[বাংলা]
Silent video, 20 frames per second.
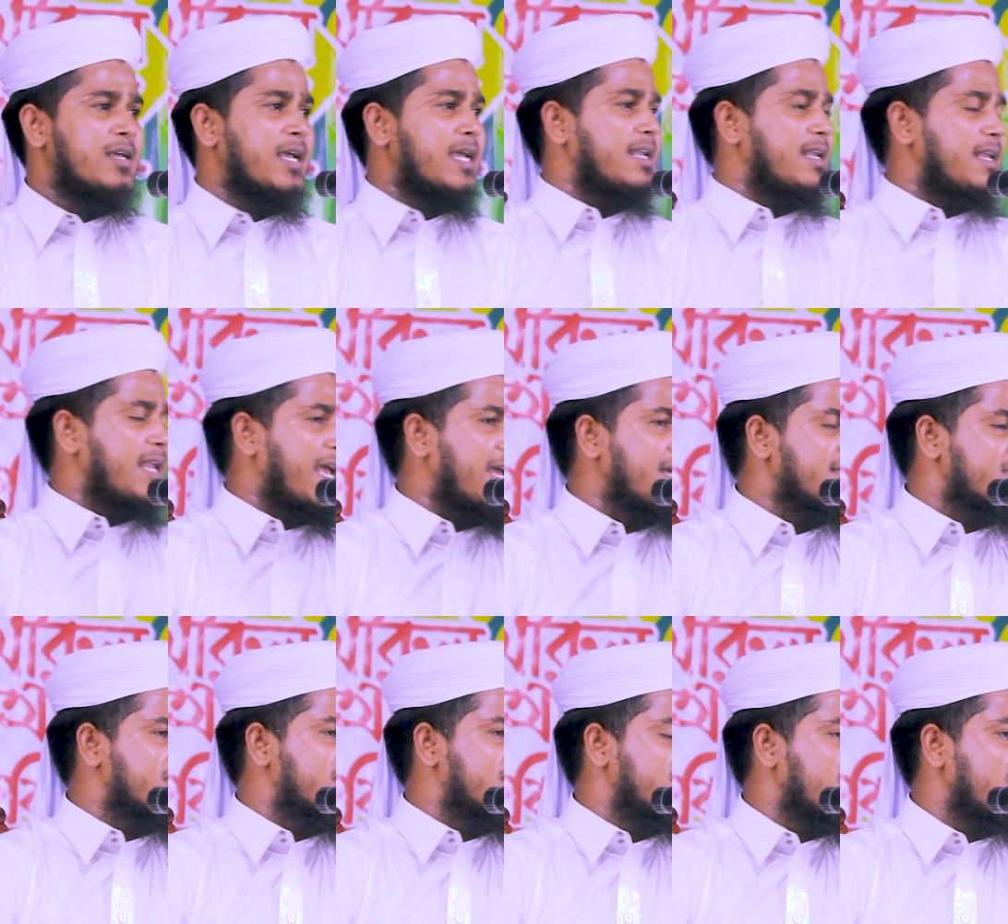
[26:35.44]
এই
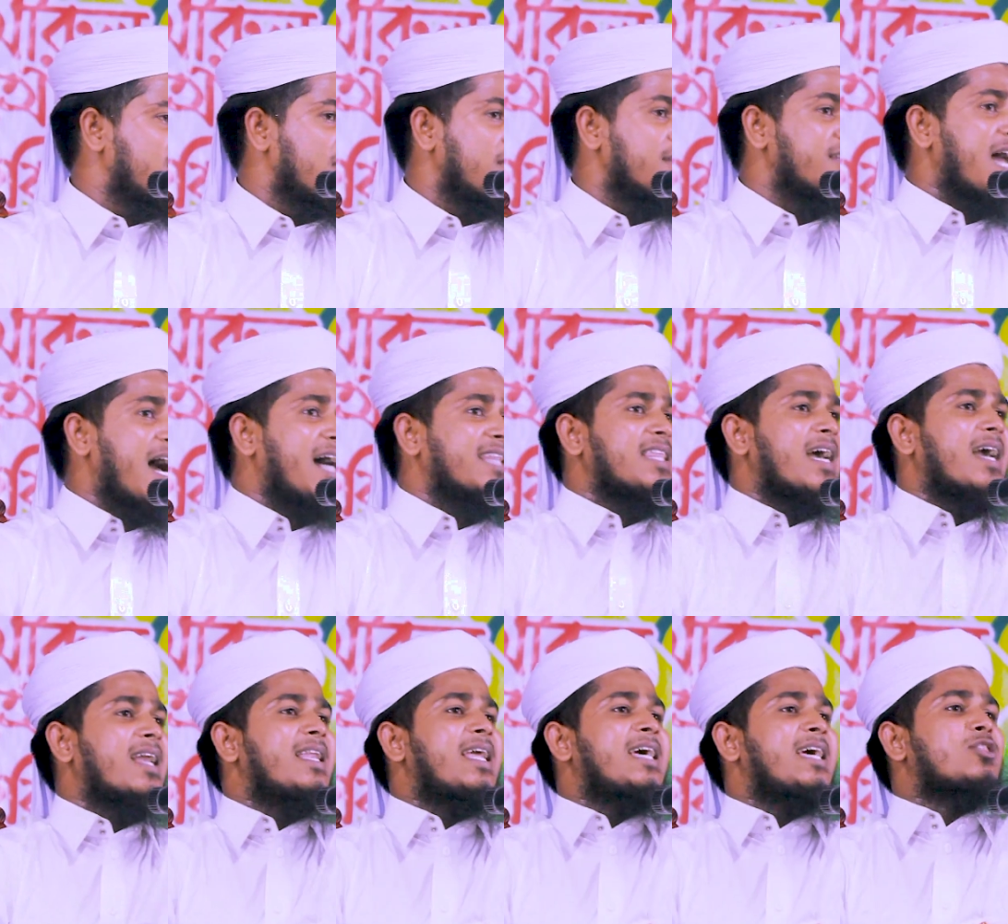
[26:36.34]
লেন্স না
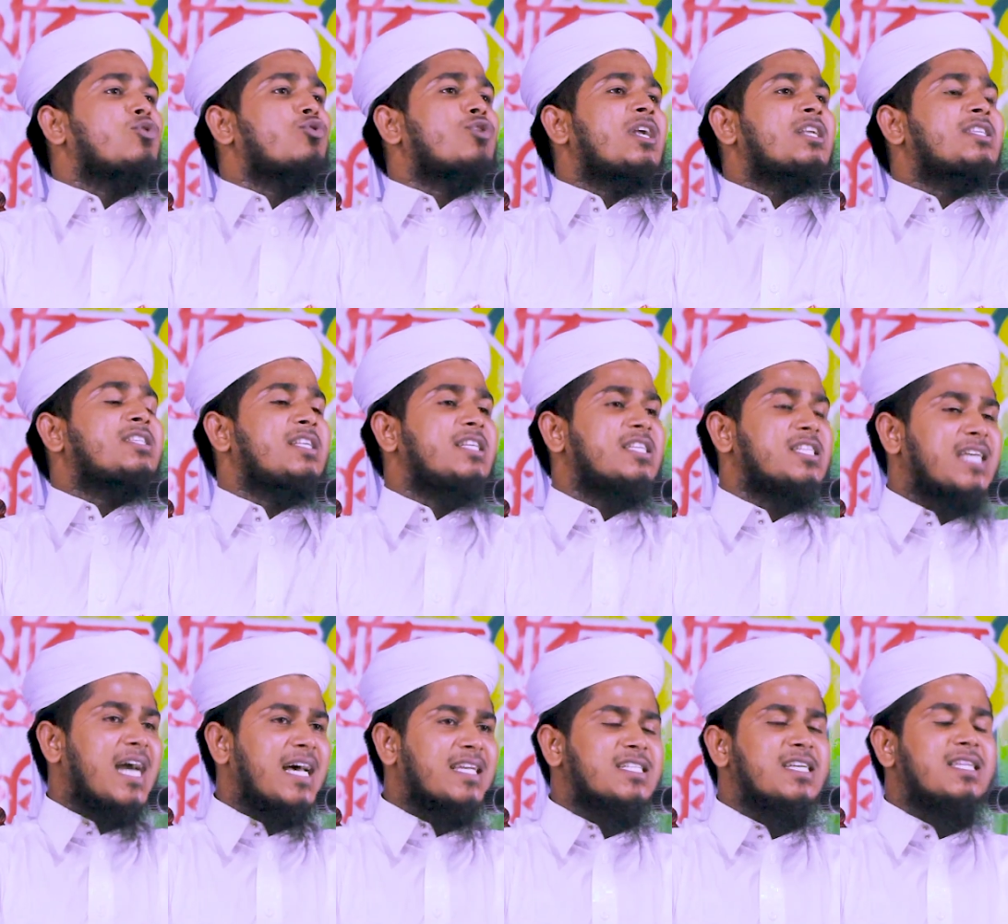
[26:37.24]
থাকলে দূরের জিনিস
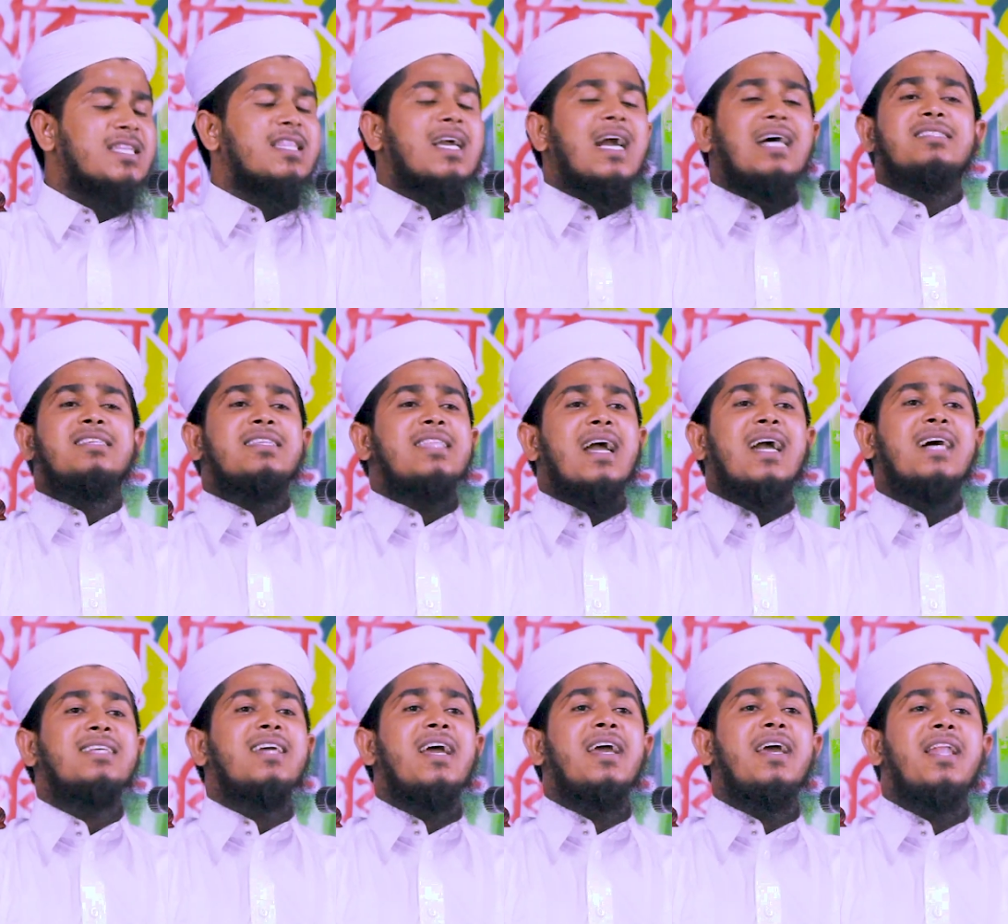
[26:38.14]
কাছে কাছে
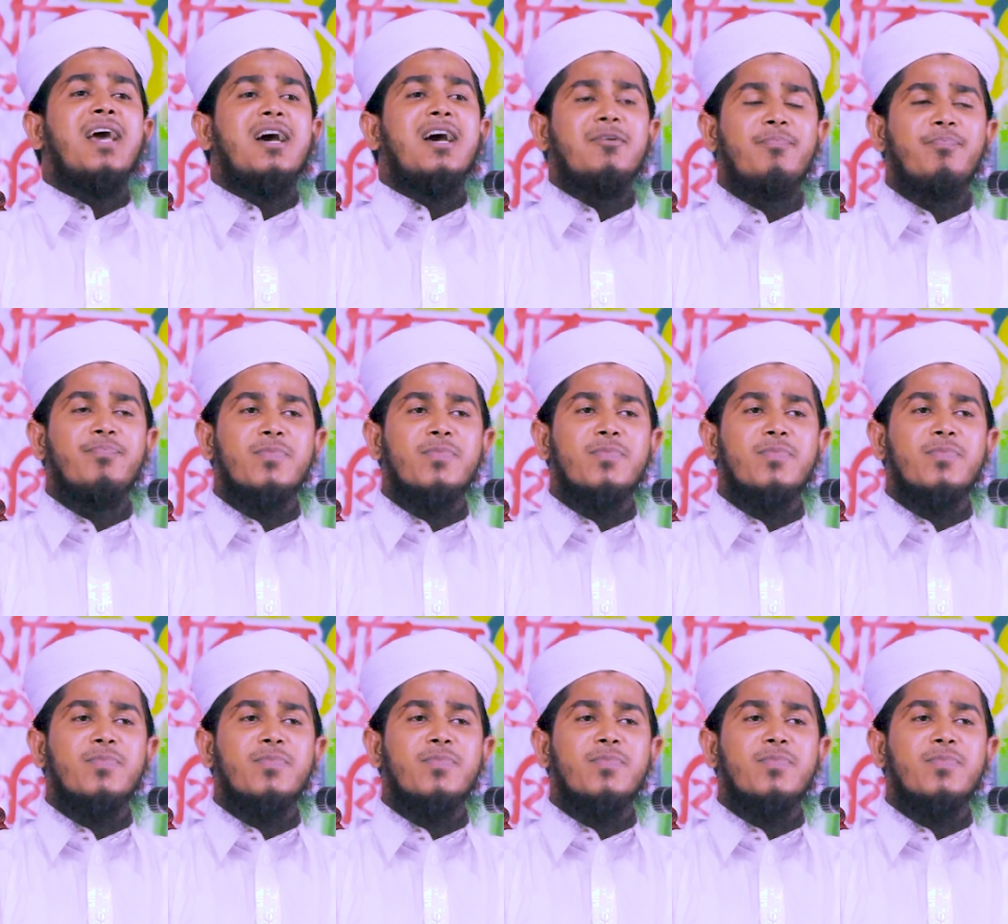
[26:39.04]
দেখা যায় না